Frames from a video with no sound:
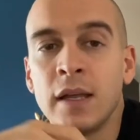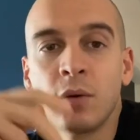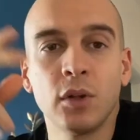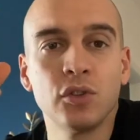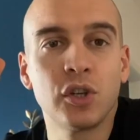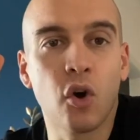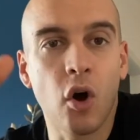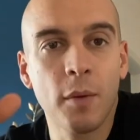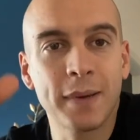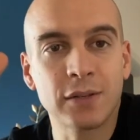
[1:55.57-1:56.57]
Quando
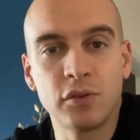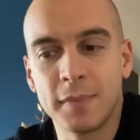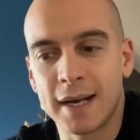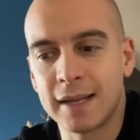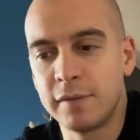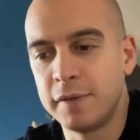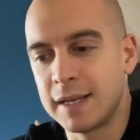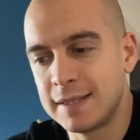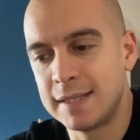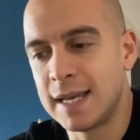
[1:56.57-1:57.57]
dico opera sui mercati
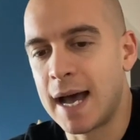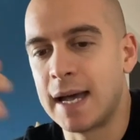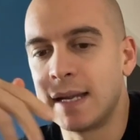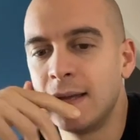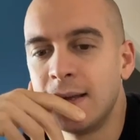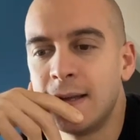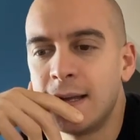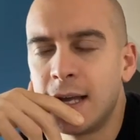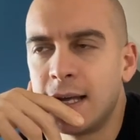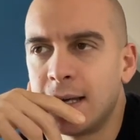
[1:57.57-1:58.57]
finanziari,
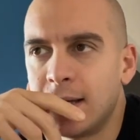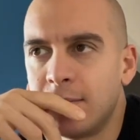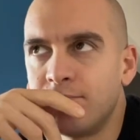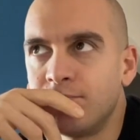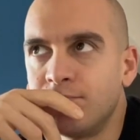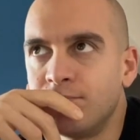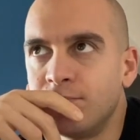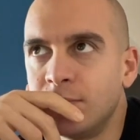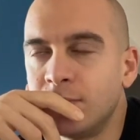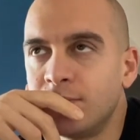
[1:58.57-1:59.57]

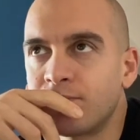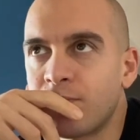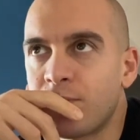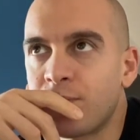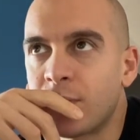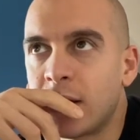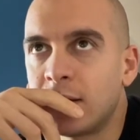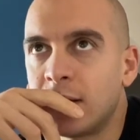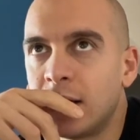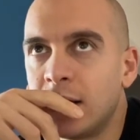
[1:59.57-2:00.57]
ehm,
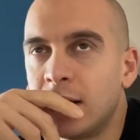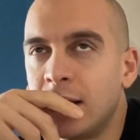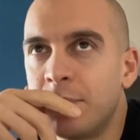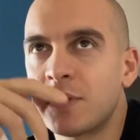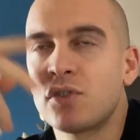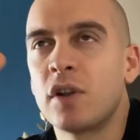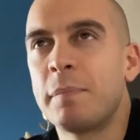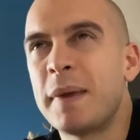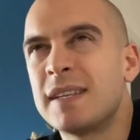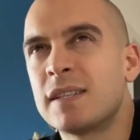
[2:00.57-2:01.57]
le persone
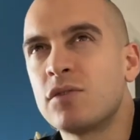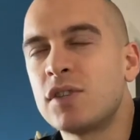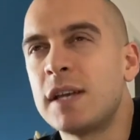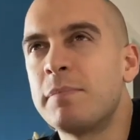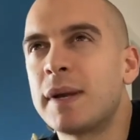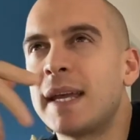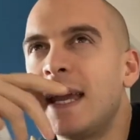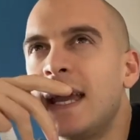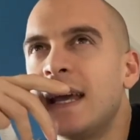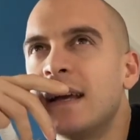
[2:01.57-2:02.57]
pensano sempre che